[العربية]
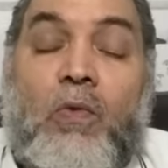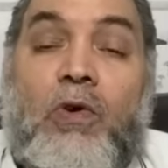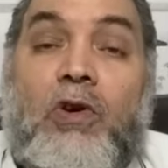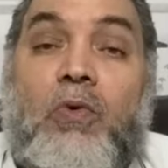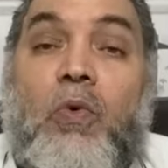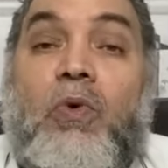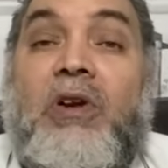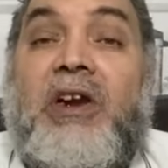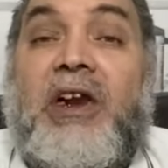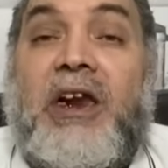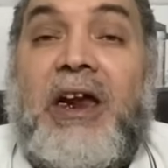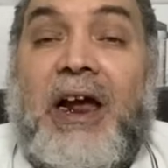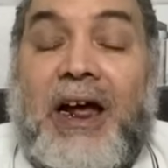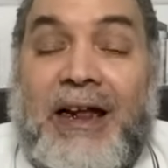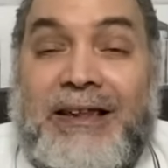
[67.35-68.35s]
ويكون
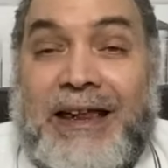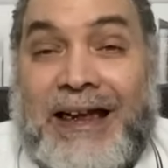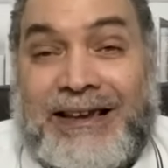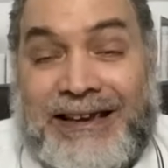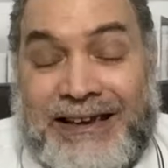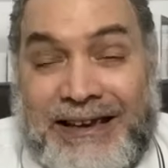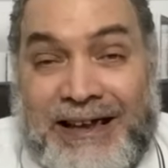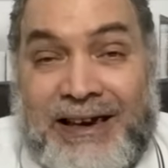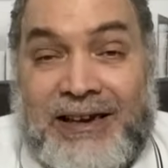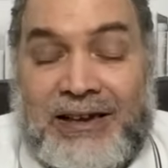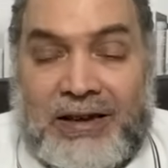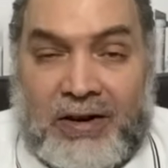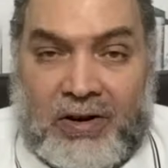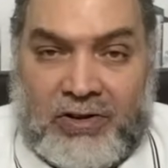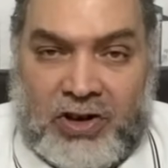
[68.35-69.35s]
ليها تأثير
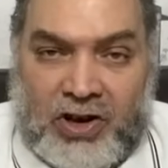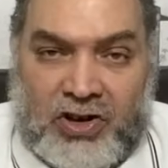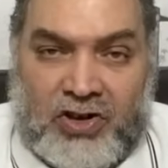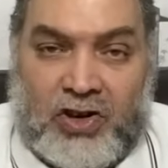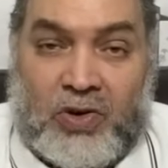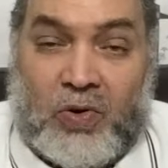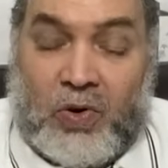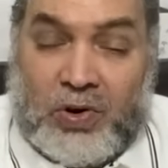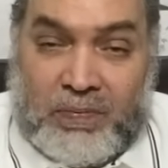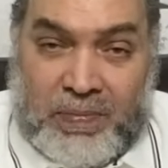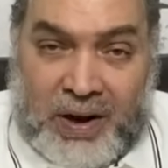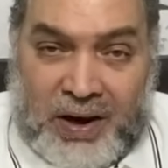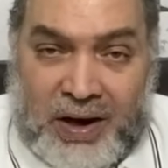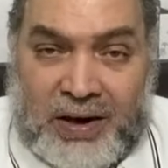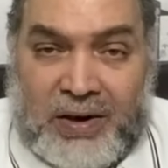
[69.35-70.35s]
استراتيجي خد
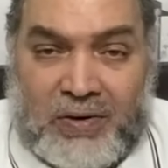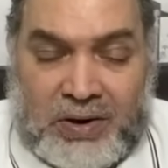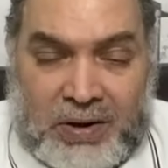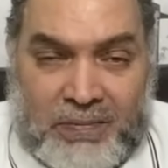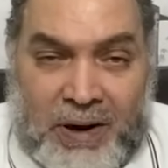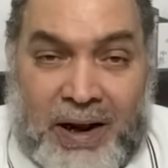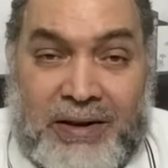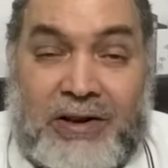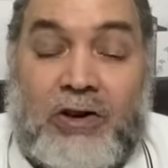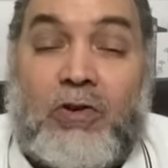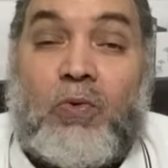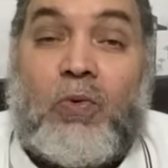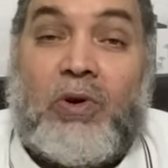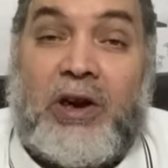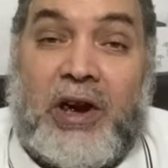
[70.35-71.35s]
بالك لو سمحت
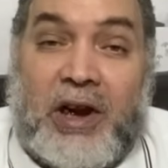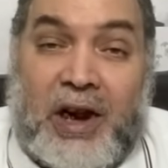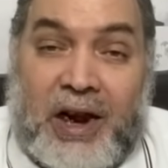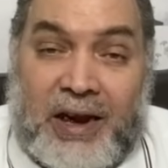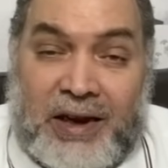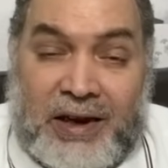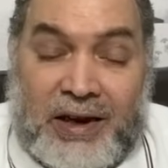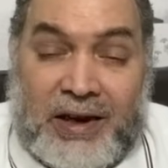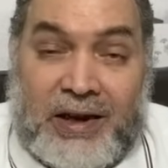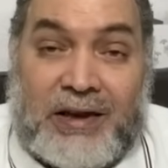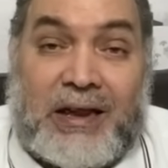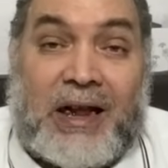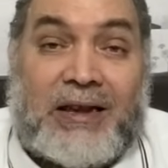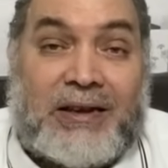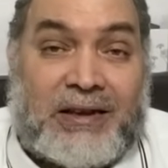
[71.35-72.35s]
يكون ليها
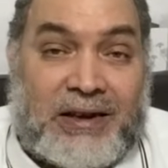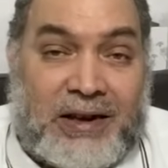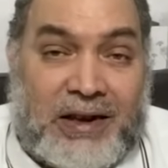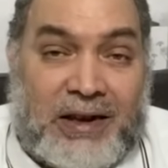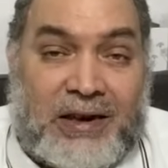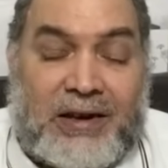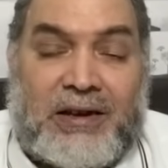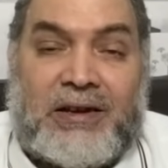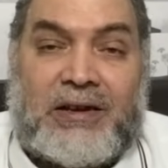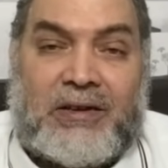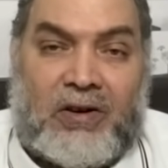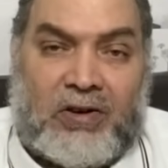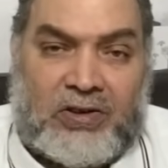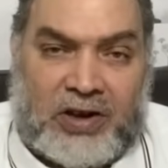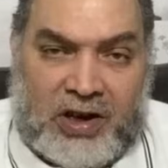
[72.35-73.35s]
ايه تأثير
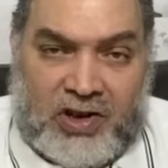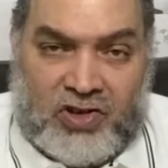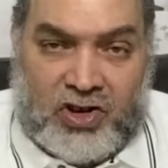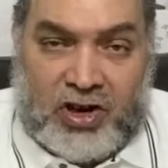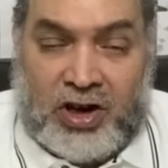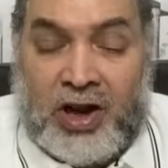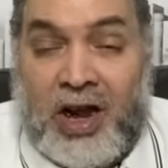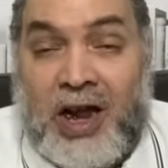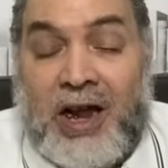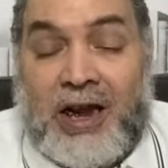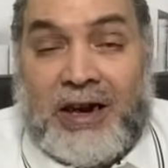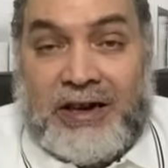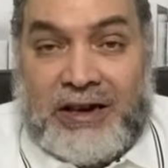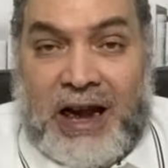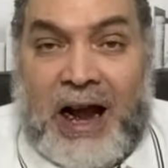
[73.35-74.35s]
استراتيجي
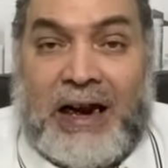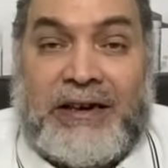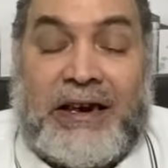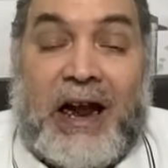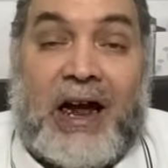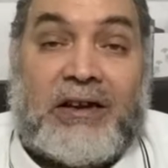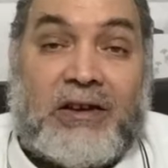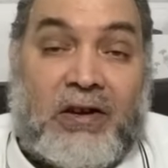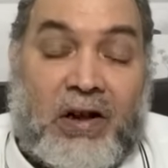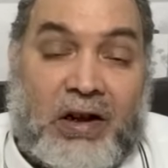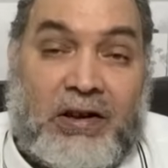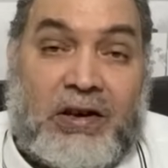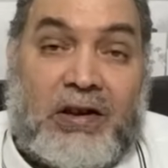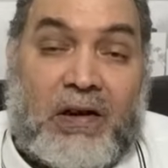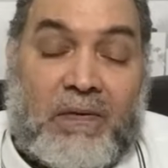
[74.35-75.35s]
يعني
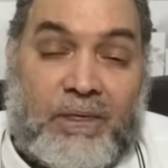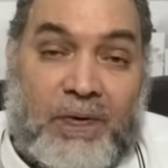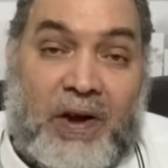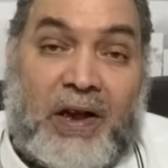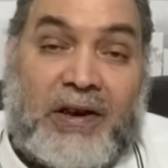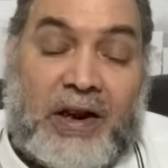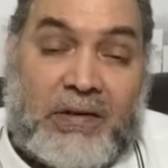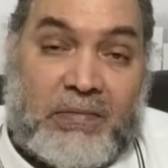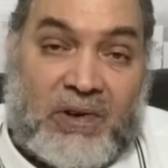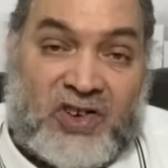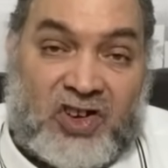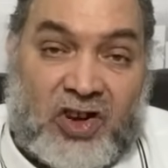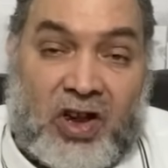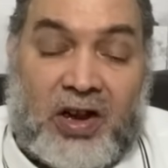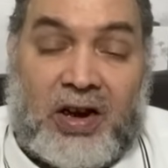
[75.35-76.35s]
هتغير فعلا
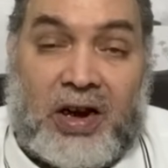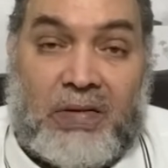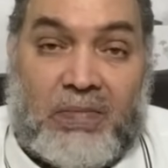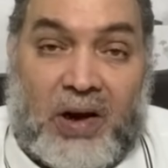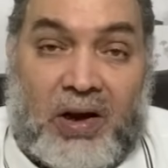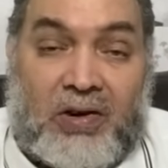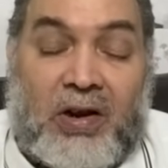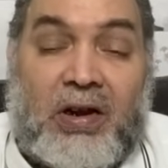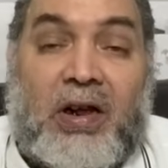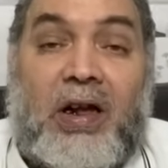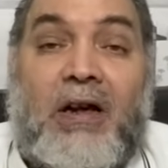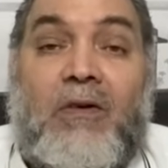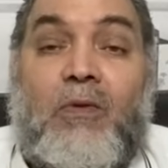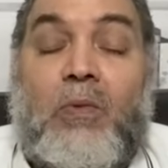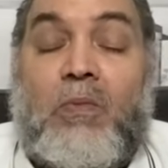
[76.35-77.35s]
مسار
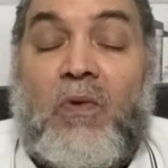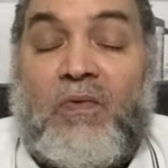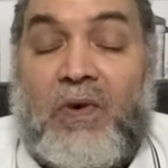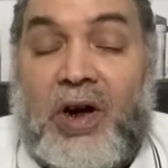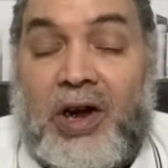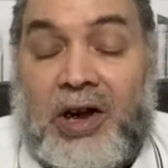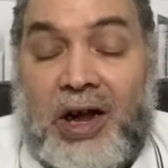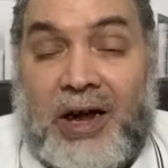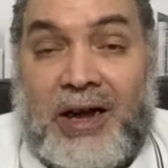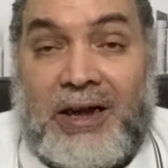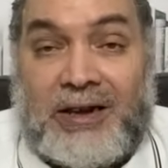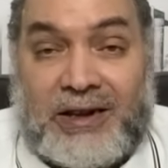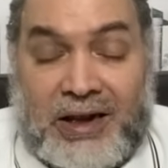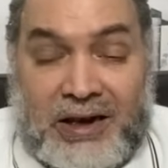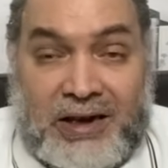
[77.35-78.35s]
المعركة
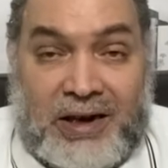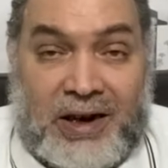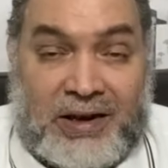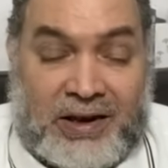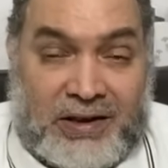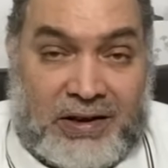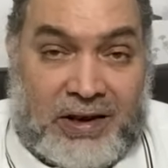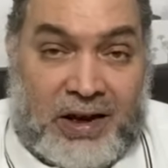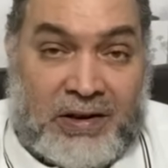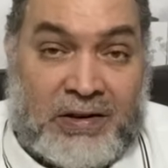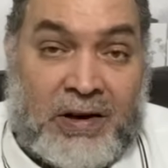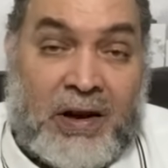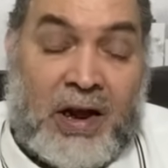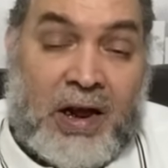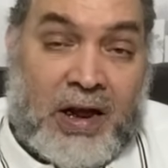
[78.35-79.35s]
ومفاجأة سيئة
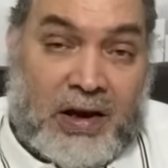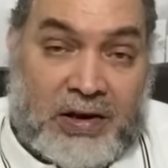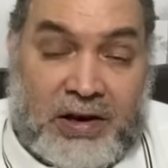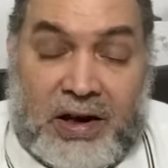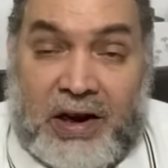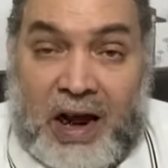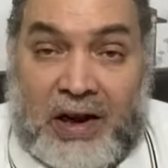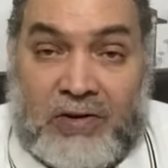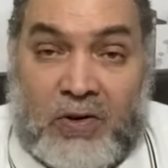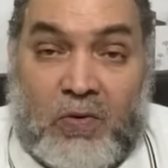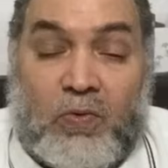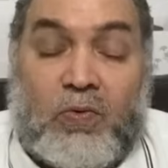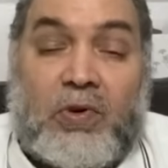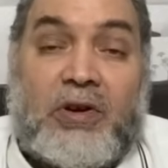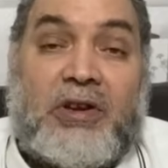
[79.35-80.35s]
جدا
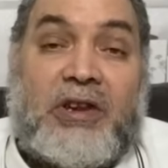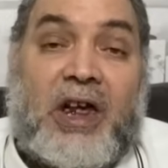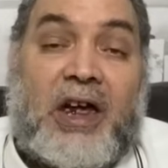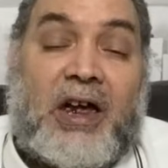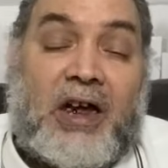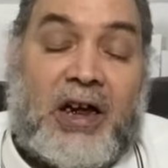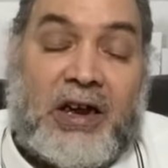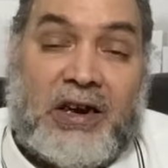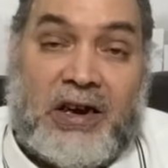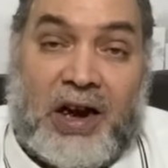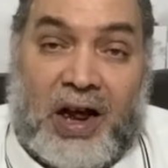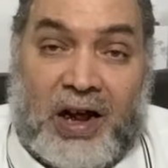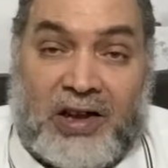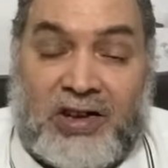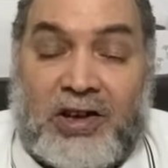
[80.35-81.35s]
للعدو ده
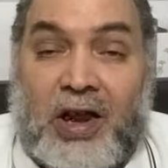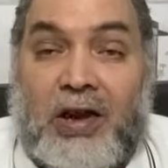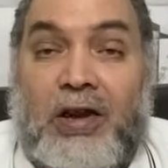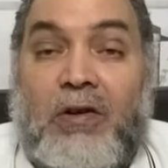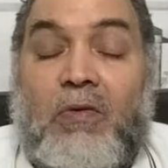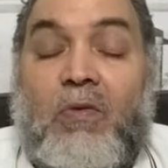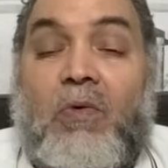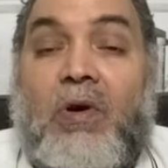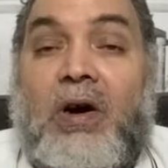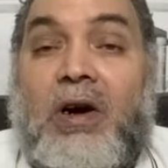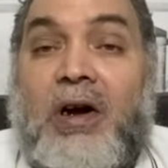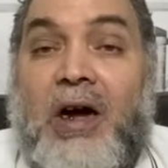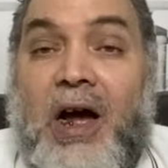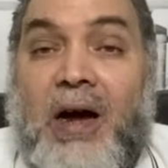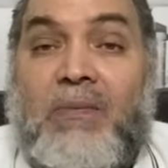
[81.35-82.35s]
اللي حصل
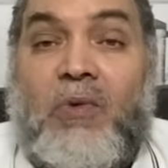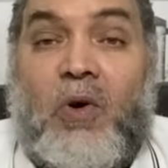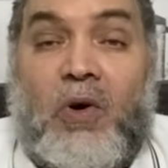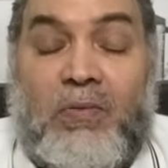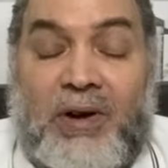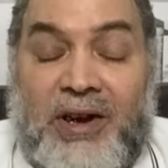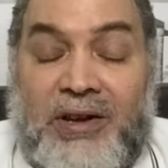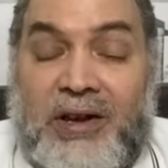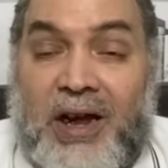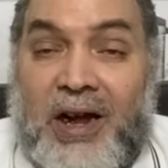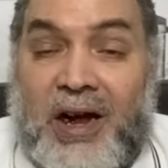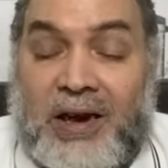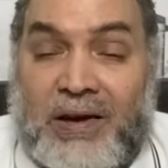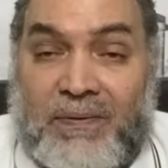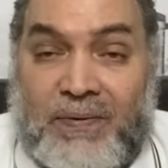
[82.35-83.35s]
وابو
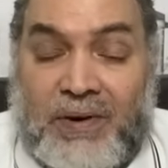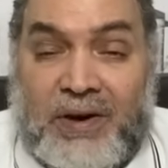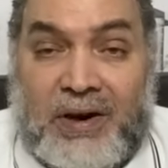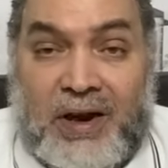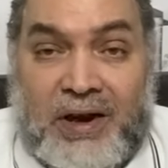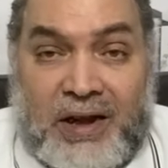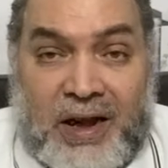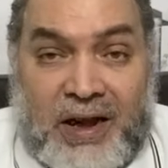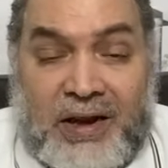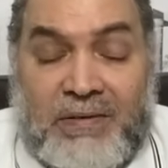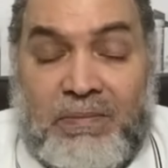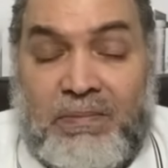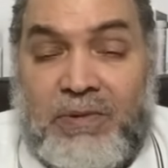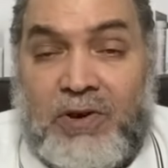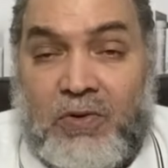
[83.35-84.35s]
عبيدة على فكرة
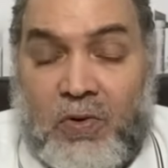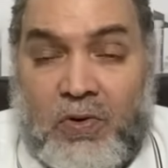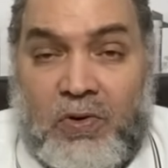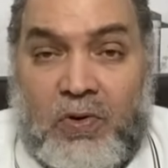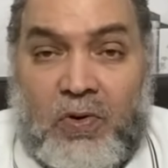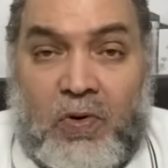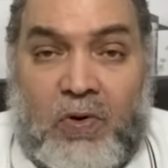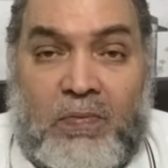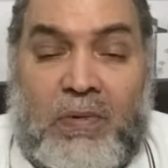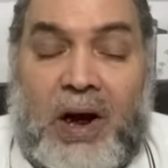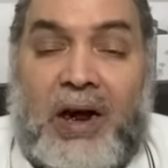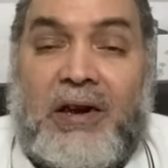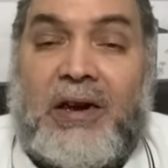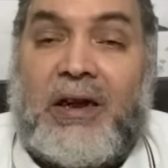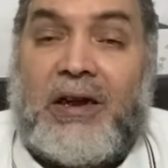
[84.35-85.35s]
كان بيقول لهم
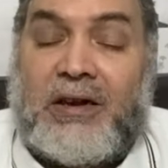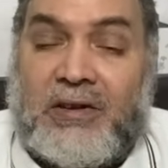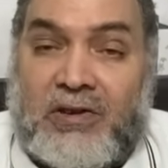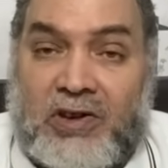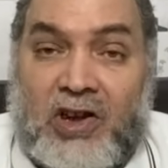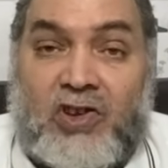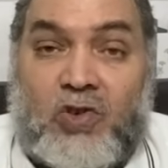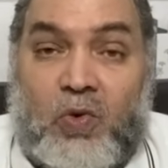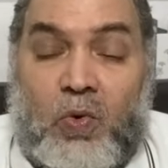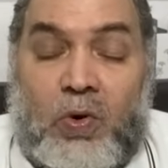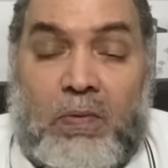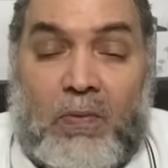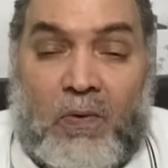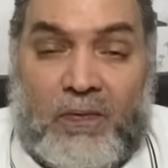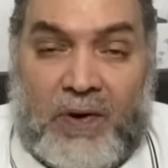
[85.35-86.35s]
على انتظروا
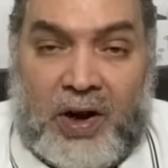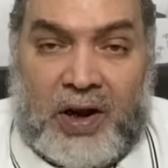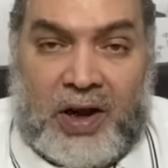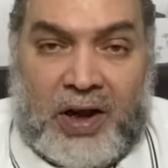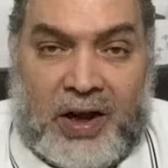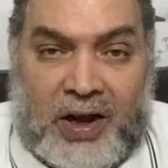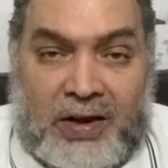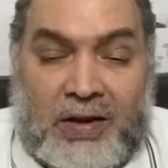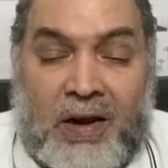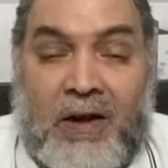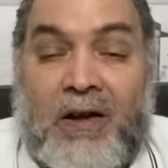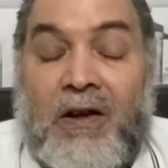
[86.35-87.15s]
المفاجآت